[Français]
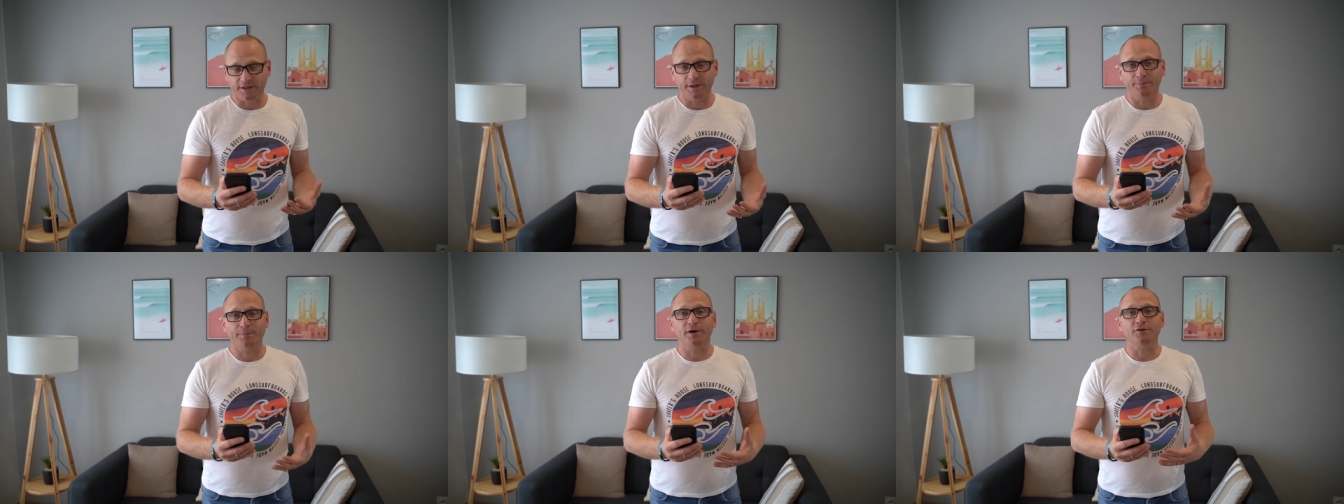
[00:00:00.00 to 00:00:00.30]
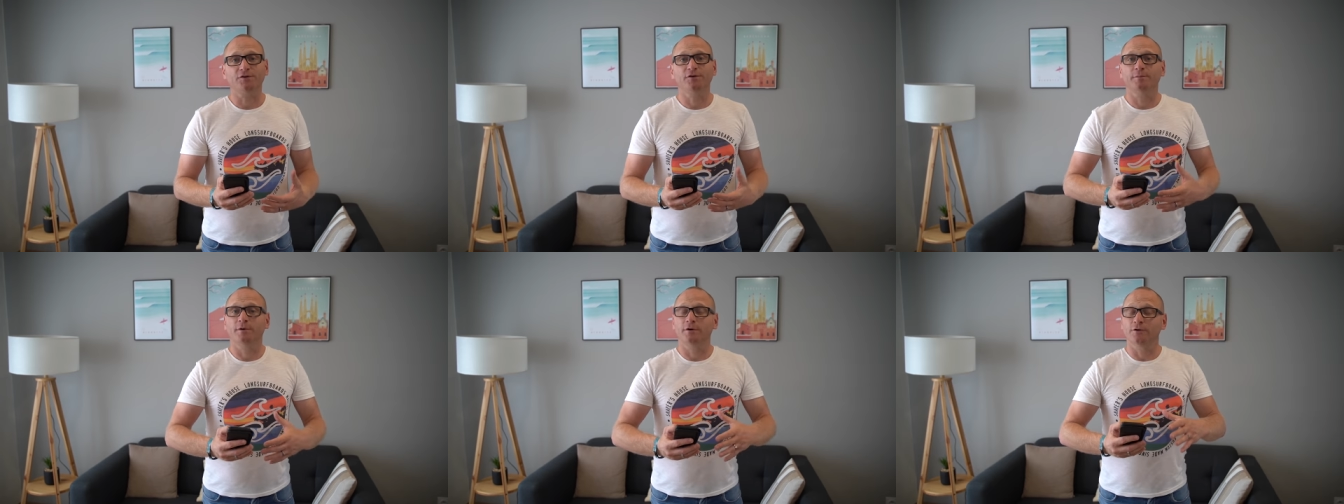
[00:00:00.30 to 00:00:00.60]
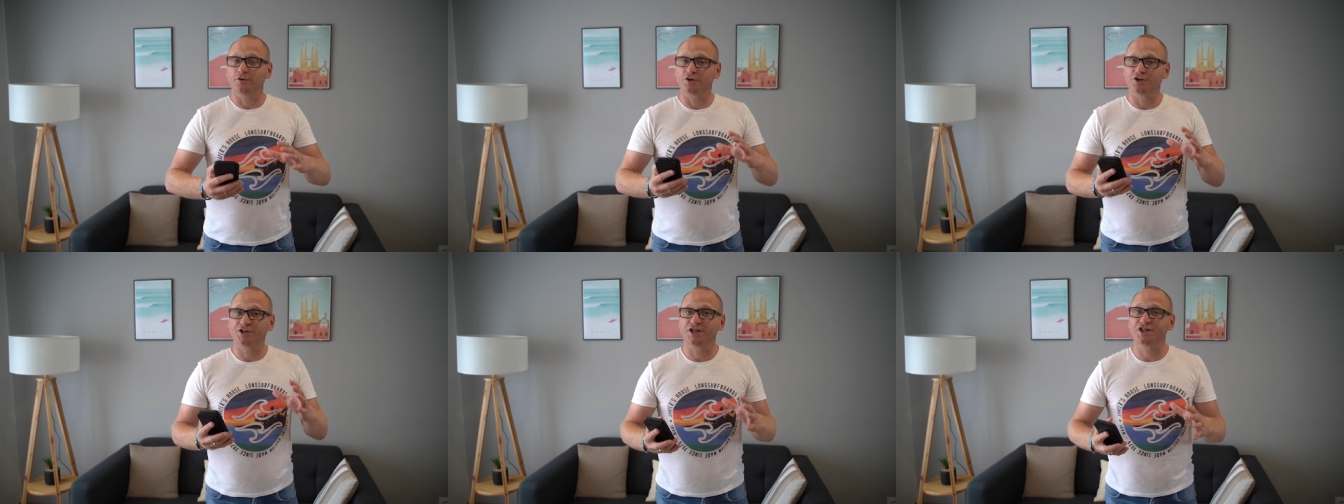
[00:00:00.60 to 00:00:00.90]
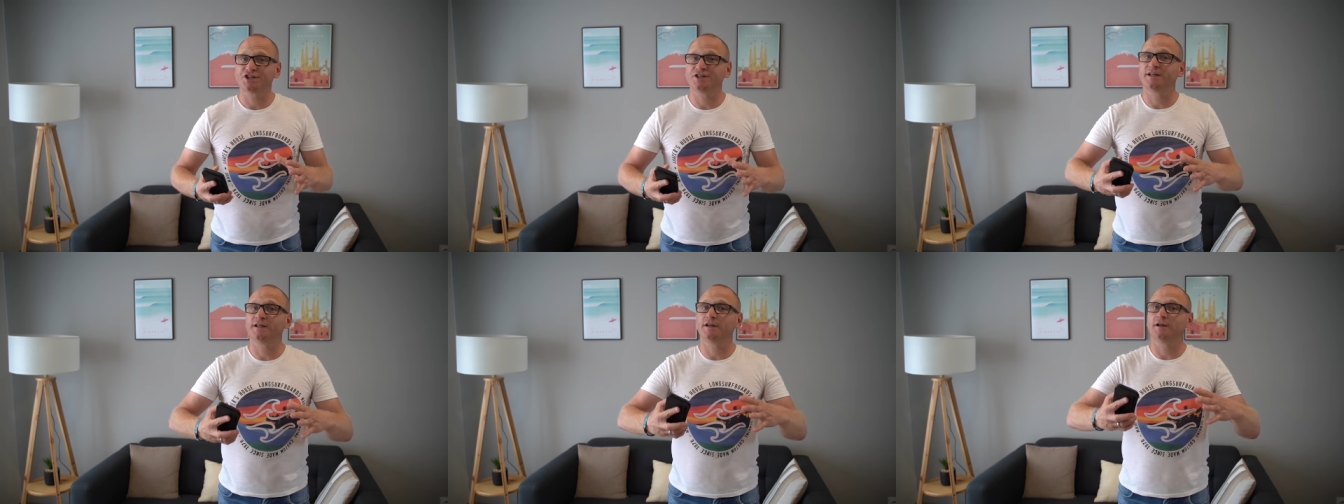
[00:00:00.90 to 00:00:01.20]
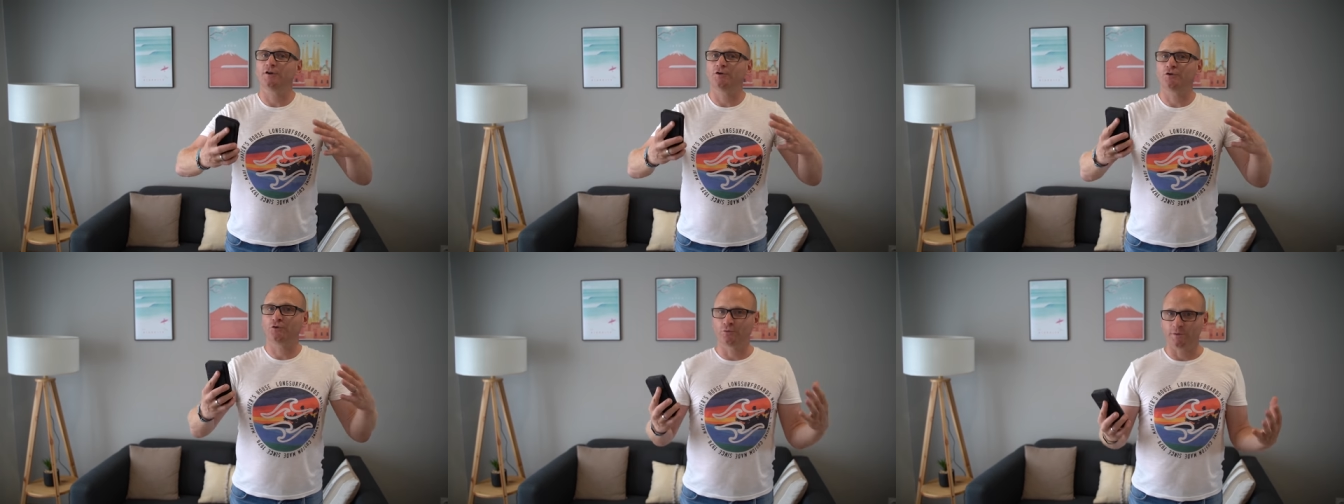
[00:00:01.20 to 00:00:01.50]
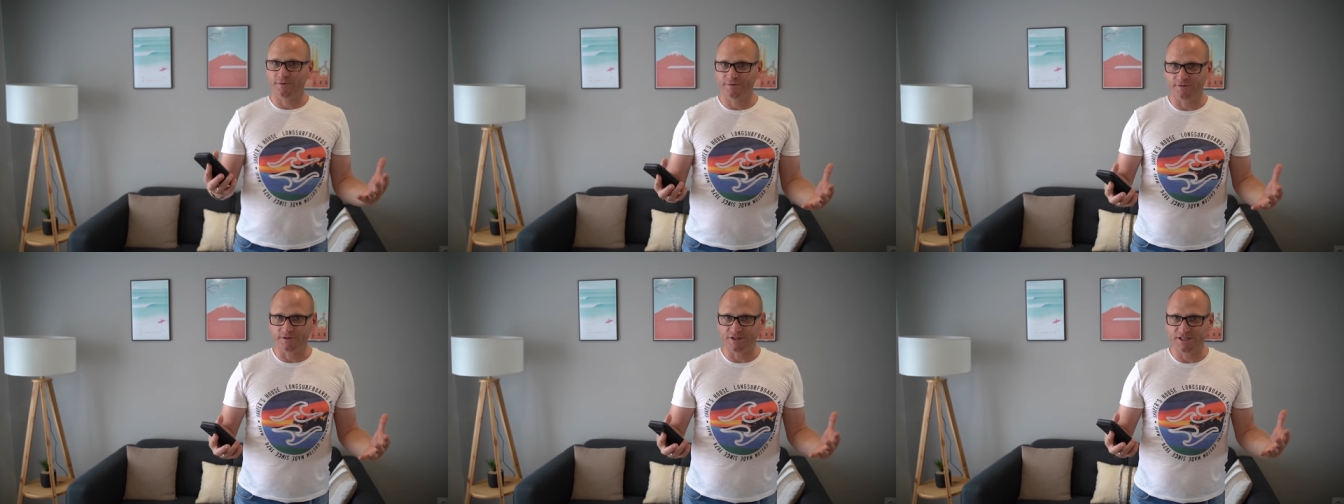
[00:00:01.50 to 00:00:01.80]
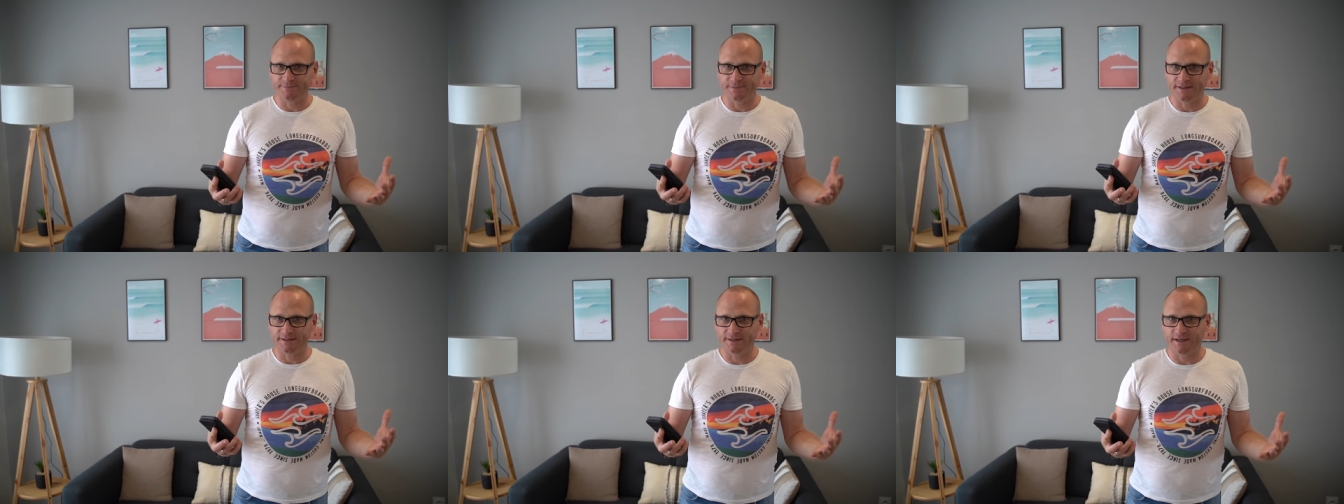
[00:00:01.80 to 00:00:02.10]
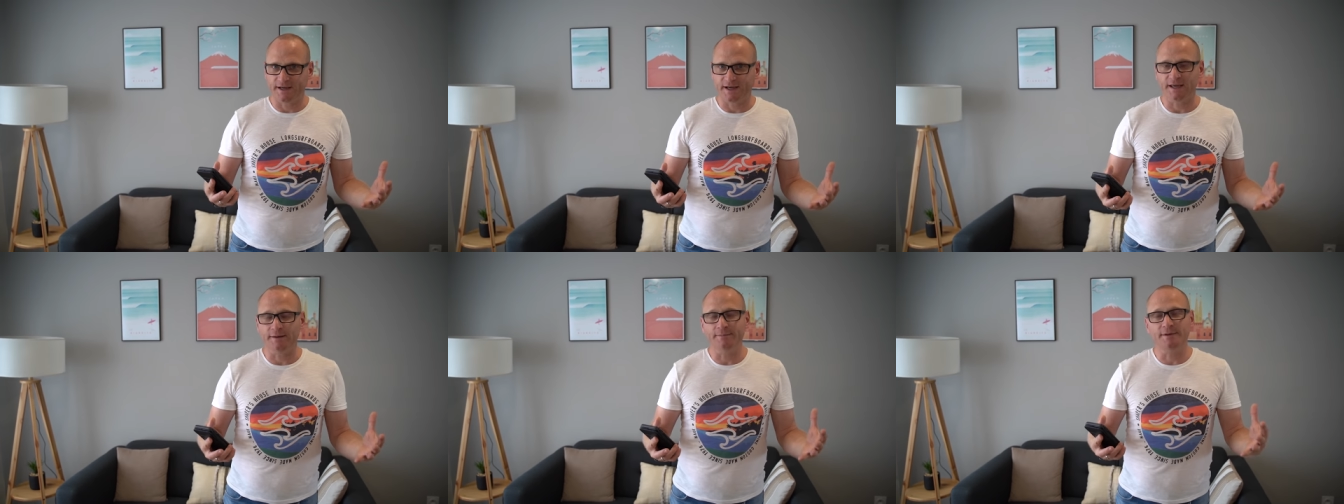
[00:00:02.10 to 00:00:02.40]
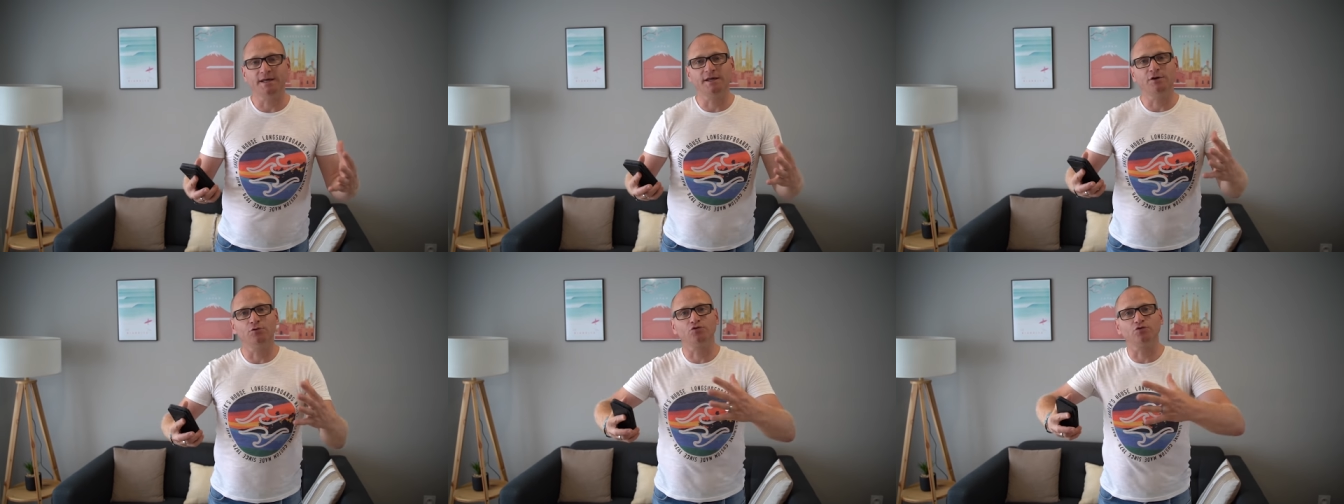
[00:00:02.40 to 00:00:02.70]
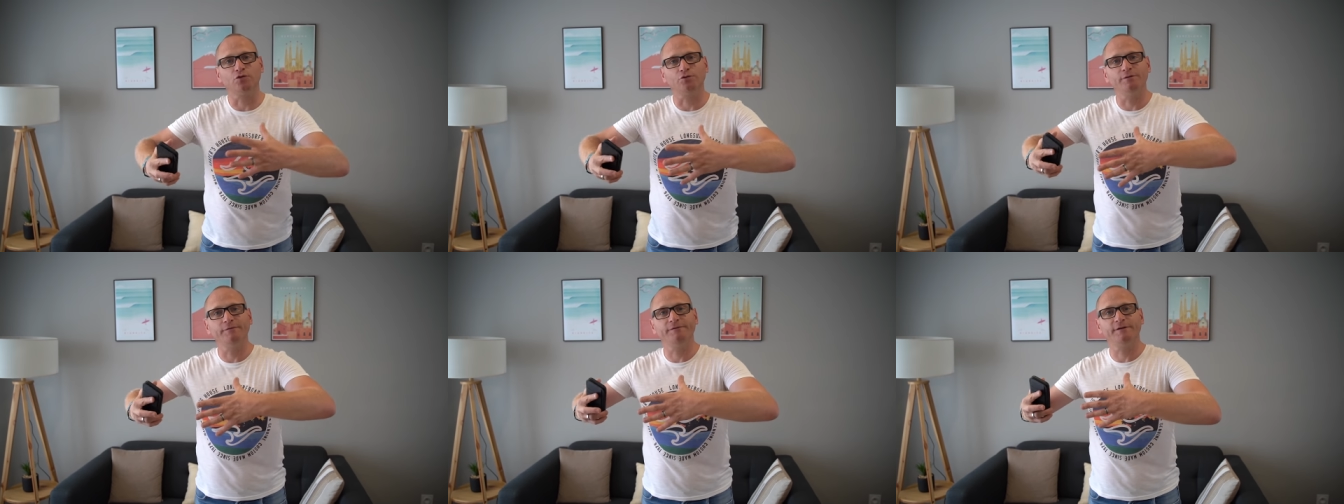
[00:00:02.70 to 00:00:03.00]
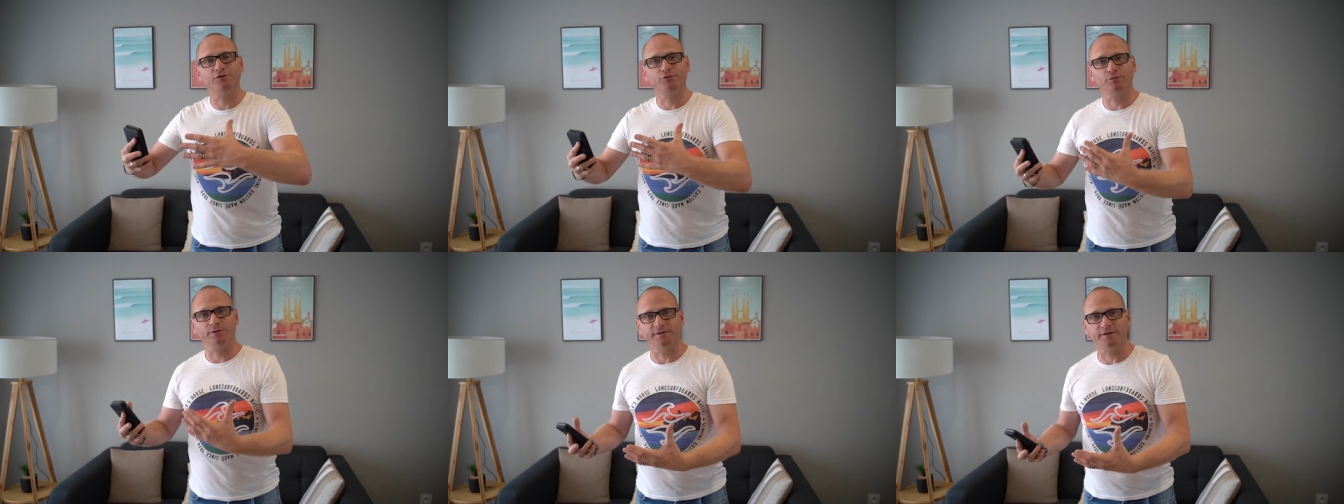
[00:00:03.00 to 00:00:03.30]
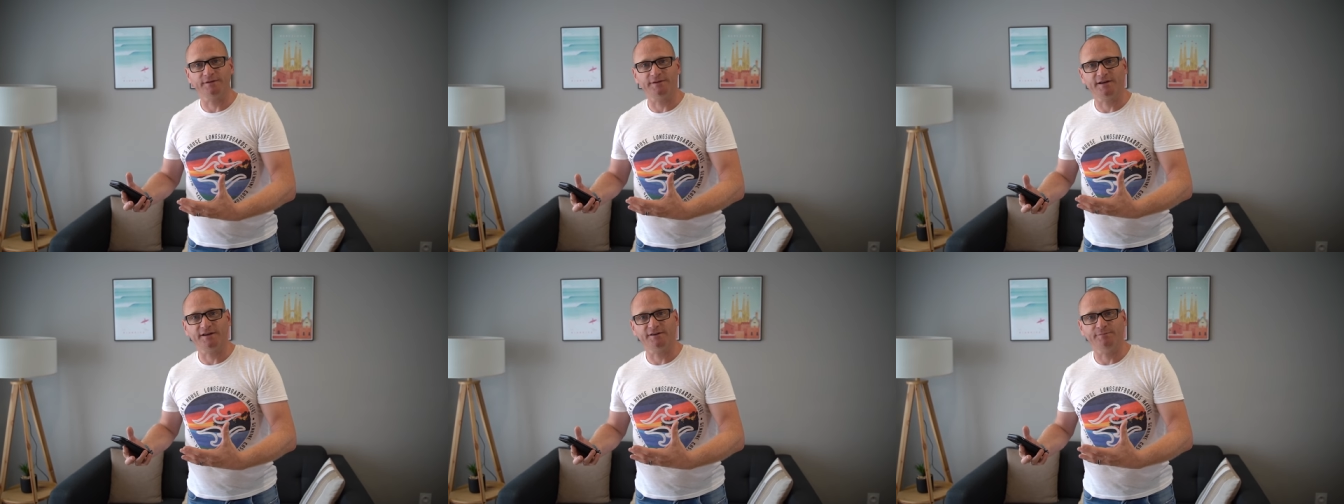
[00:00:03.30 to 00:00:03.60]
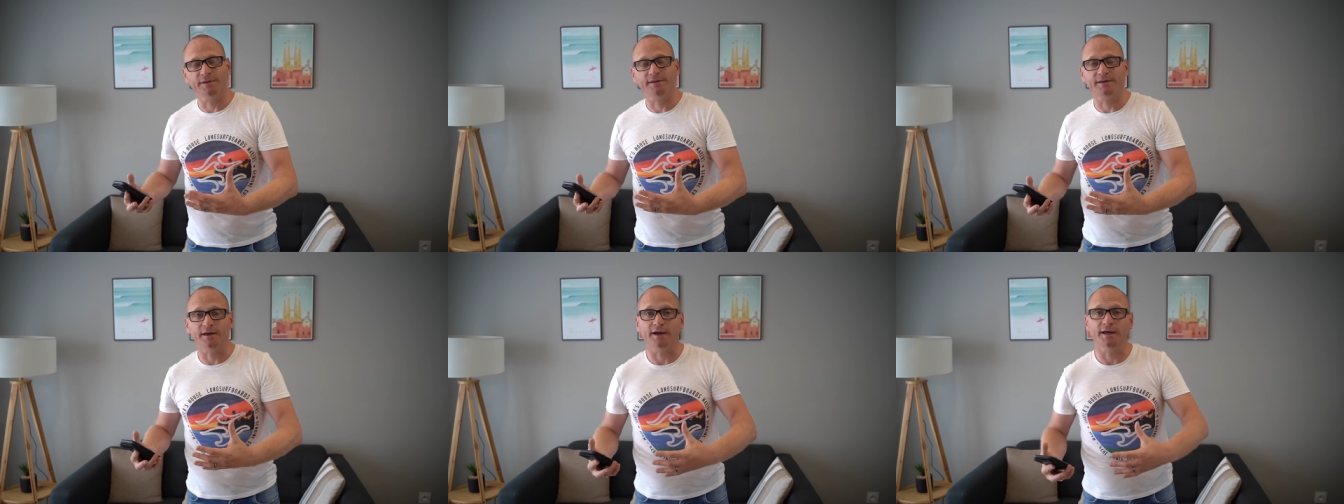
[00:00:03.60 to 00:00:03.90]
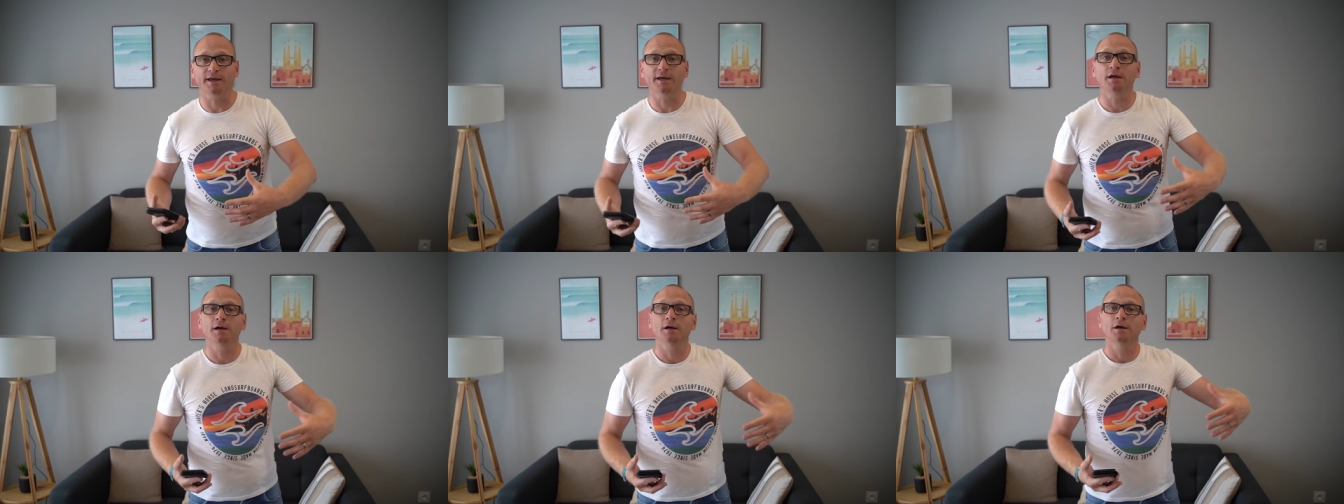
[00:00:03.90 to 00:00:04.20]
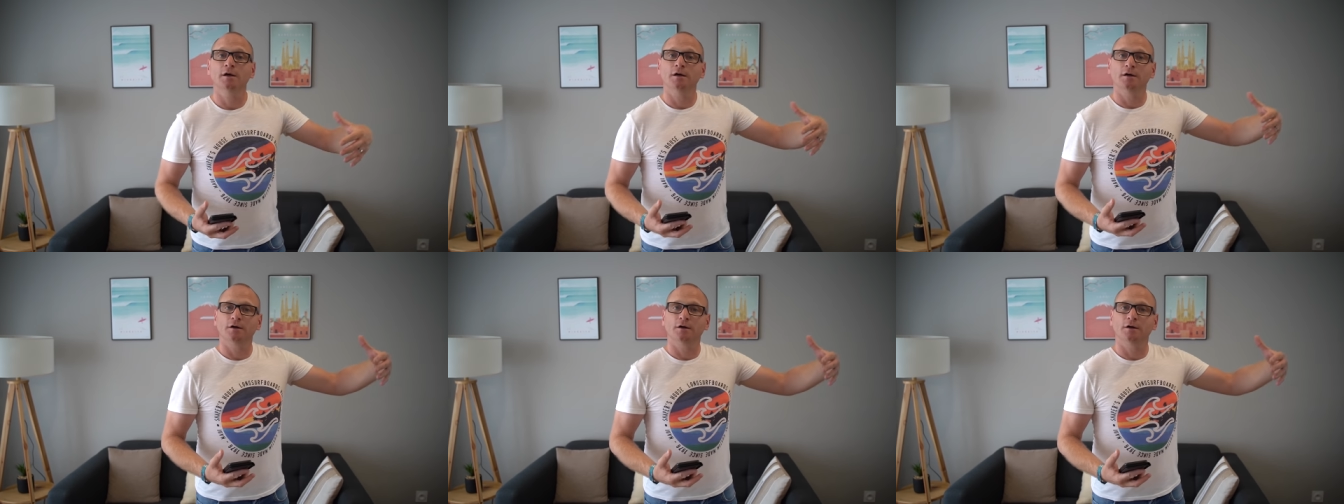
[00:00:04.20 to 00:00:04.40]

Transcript: un appartement que j'ai acheté 70 mètres carrés mais qui aujourd'hui fait 73 mètres carrés